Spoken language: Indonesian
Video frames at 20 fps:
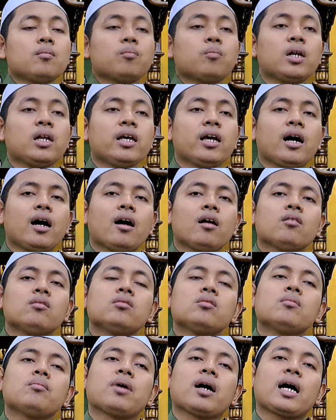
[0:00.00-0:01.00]

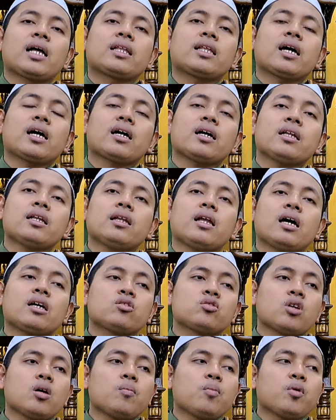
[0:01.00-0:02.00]
beliau mengatakan
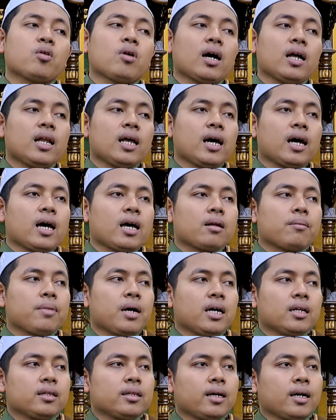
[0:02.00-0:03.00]
as-sabru ala
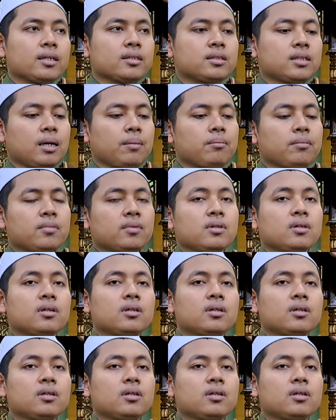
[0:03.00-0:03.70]
arbaati aqsam.